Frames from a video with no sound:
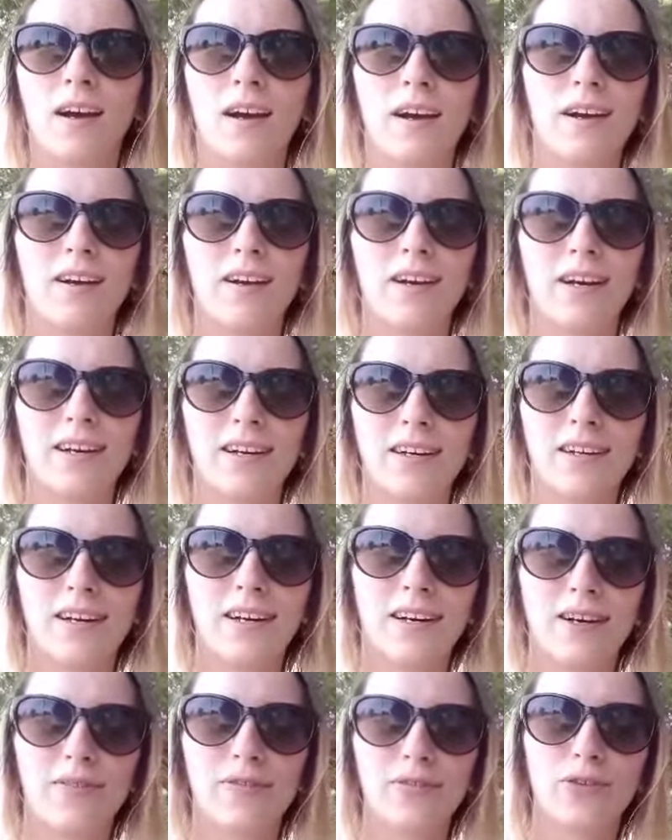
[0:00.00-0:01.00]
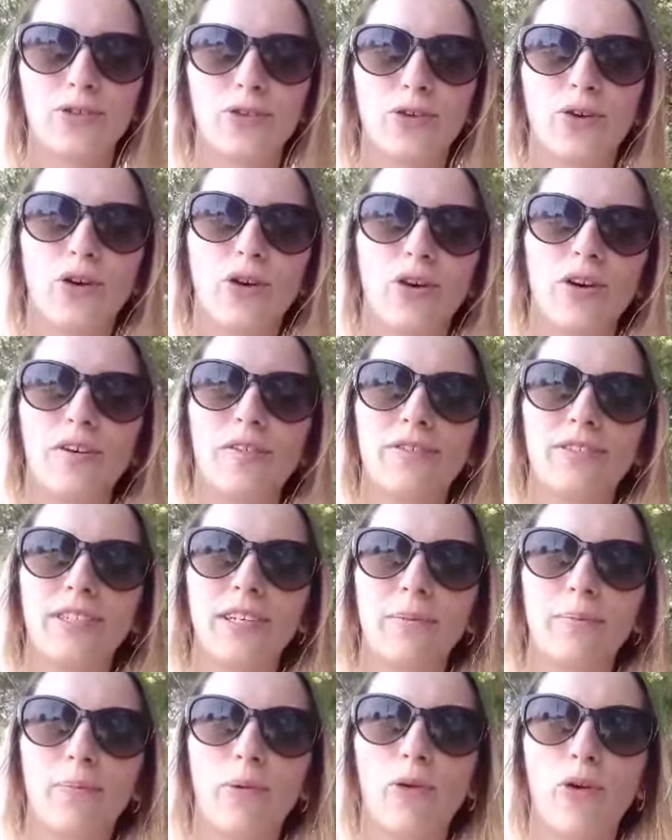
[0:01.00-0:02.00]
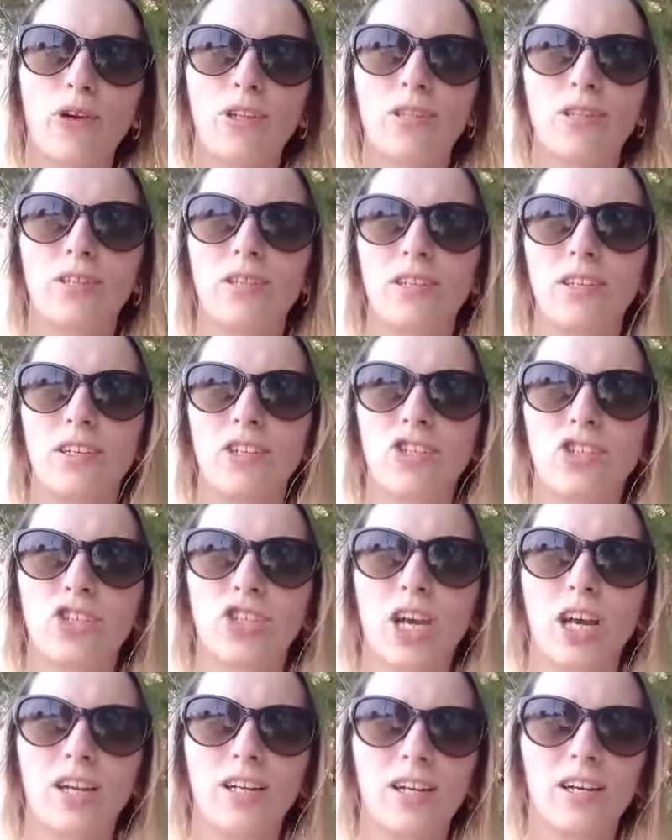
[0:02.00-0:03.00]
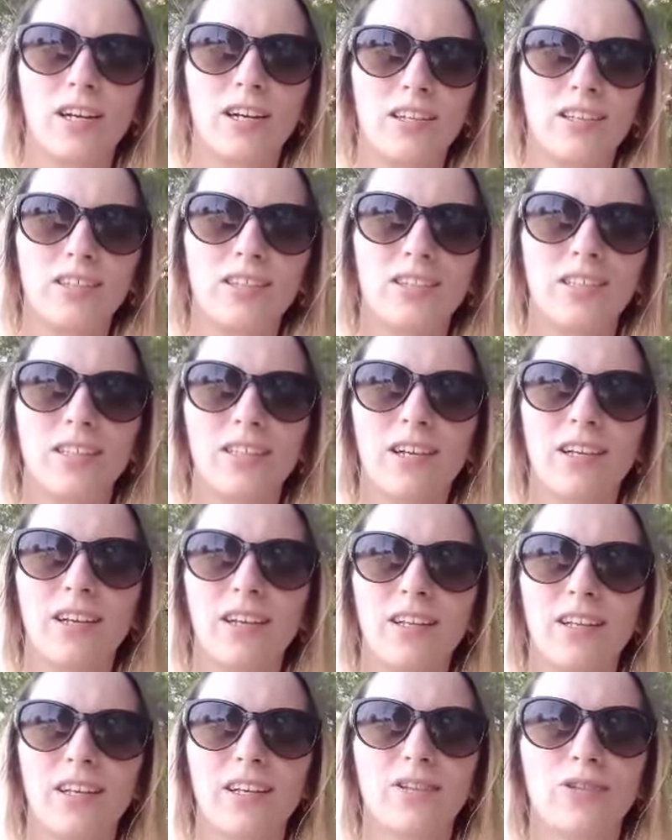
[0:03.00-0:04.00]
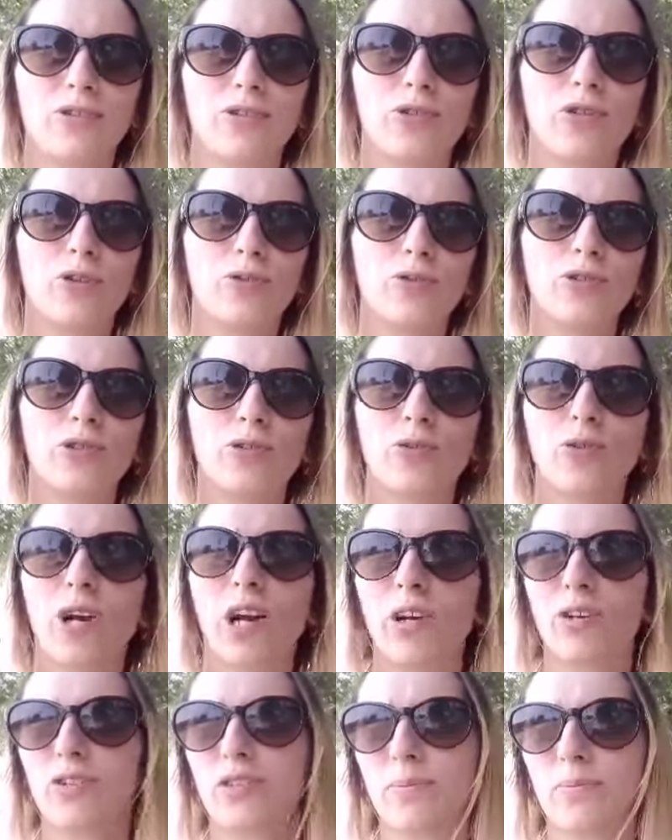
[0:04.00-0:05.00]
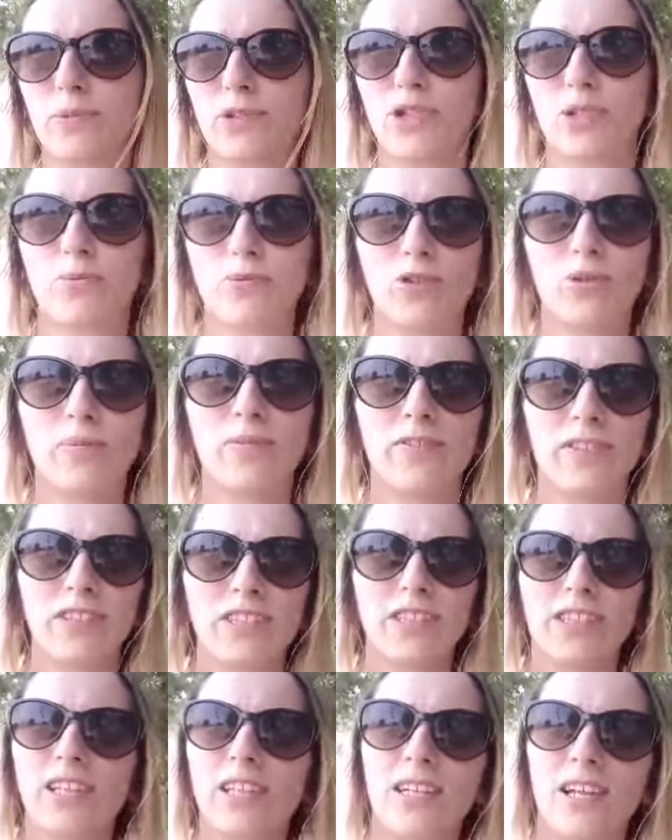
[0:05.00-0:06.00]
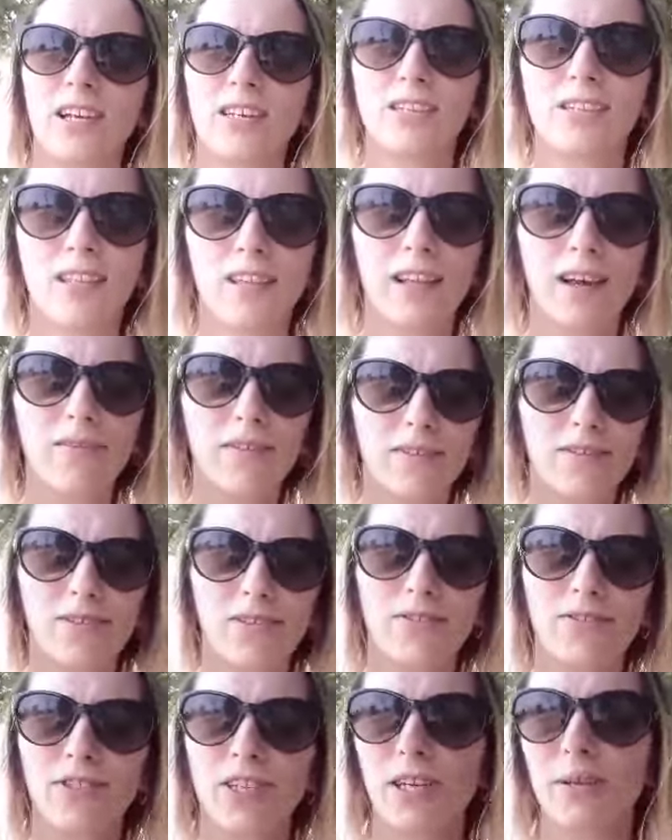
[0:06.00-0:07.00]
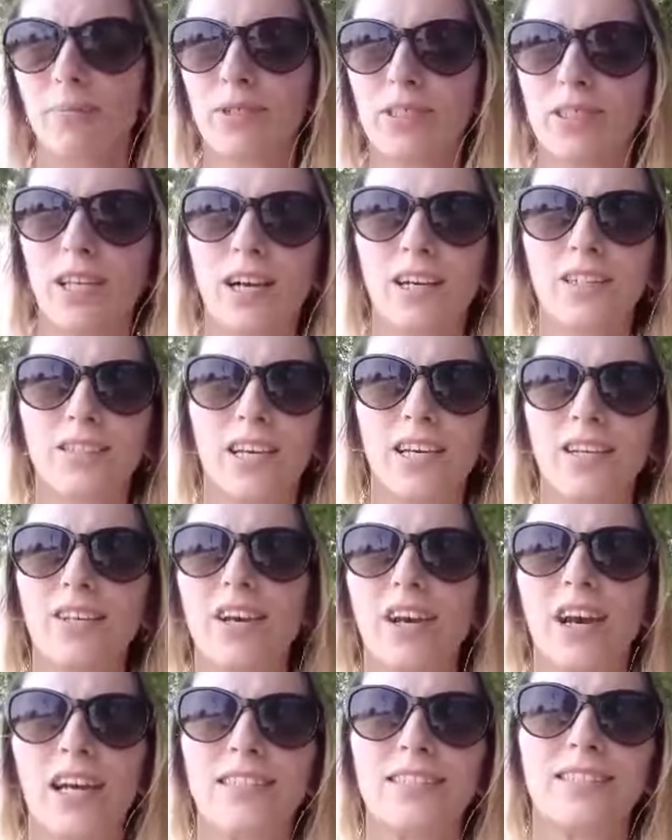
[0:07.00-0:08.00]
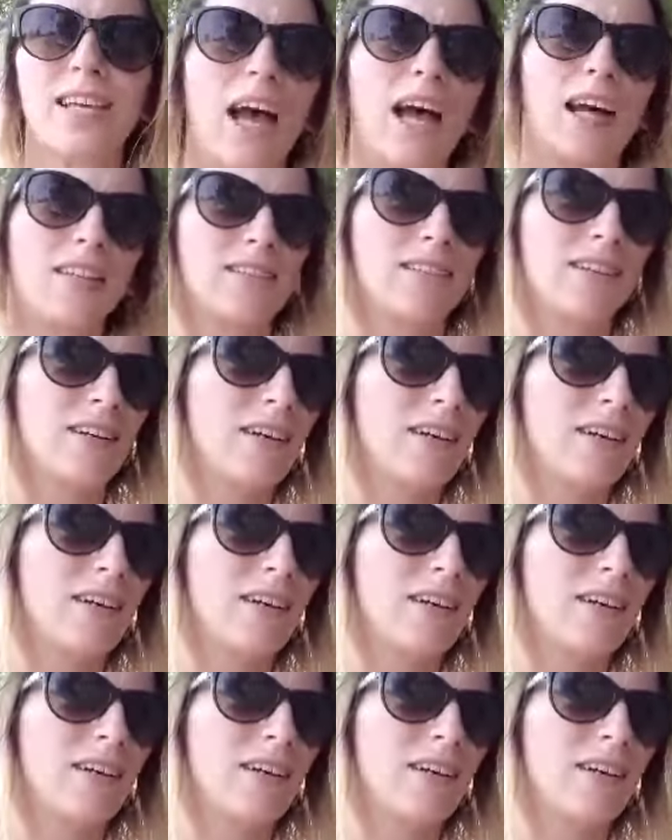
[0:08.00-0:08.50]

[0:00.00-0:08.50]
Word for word: Ах, все, все потные, жарко, кондиционера нет. Еще люди ругаются, почему им водитель не останавливает в тех местах, где они хотят.